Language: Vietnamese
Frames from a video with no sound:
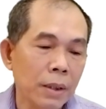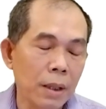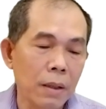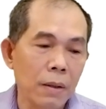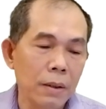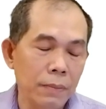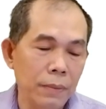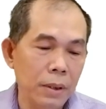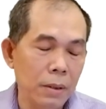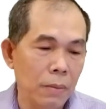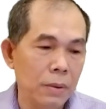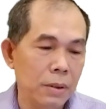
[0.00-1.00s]
ta có
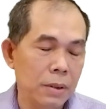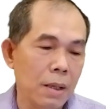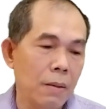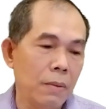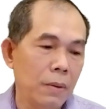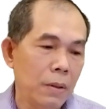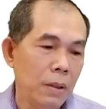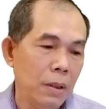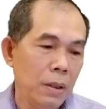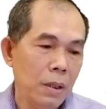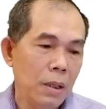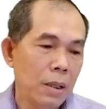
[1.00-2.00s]
ví dụ như sau
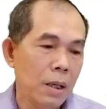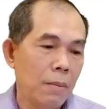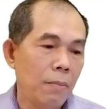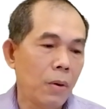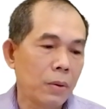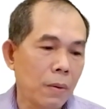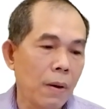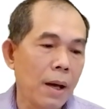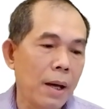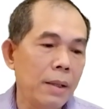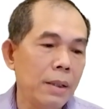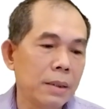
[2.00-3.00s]
à, một
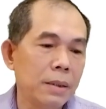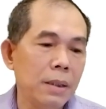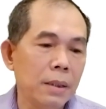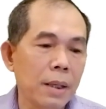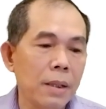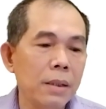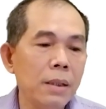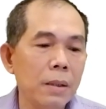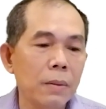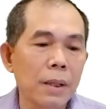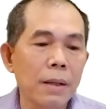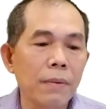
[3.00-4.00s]
khóa được chia thành
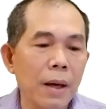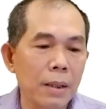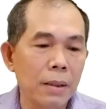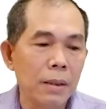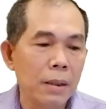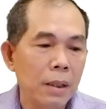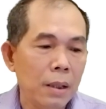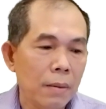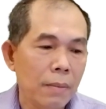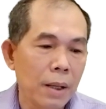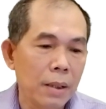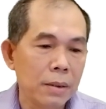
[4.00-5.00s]
nhiều thành phần
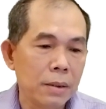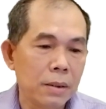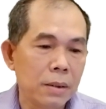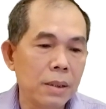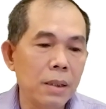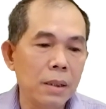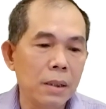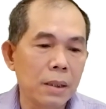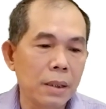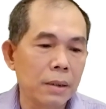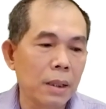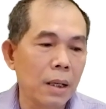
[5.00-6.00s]
và chia
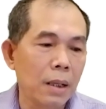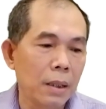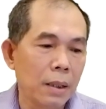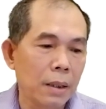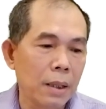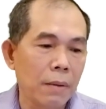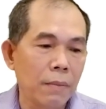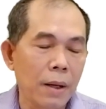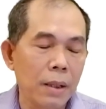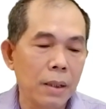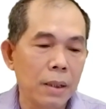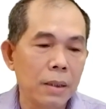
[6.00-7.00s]
cái từng cái thành
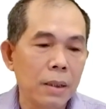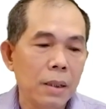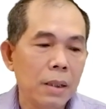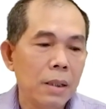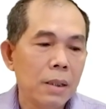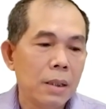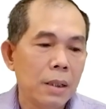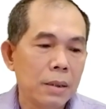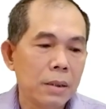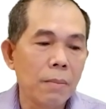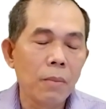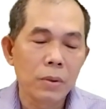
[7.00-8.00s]
phần này
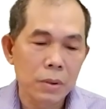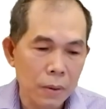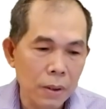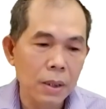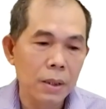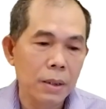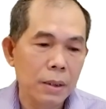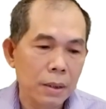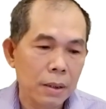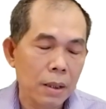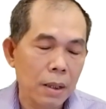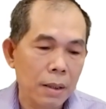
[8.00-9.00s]
à, cho một số người
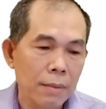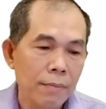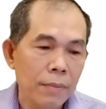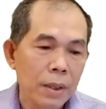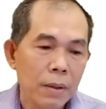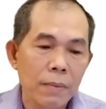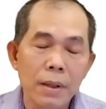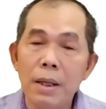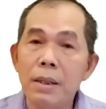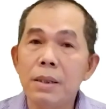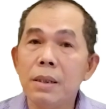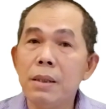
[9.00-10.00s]
đó và
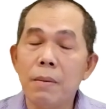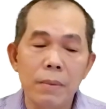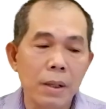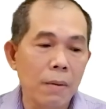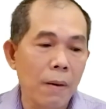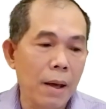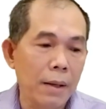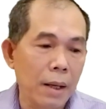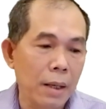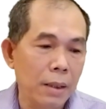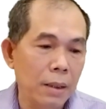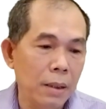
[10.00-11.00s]
để sử dụng cái khóa
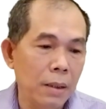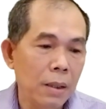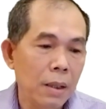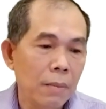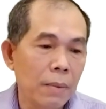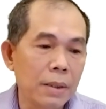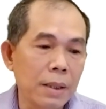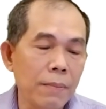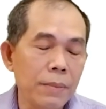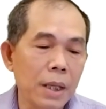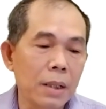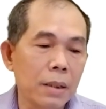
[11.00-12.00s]
này thì phải
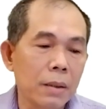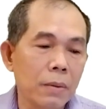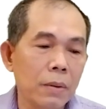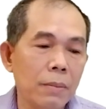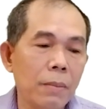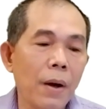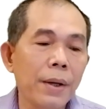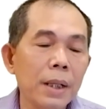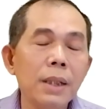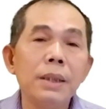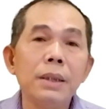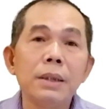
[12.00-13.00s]
chấp nhận của mọi
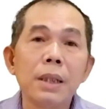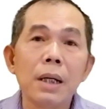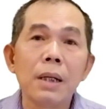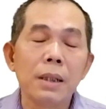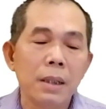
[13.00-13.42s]
người đó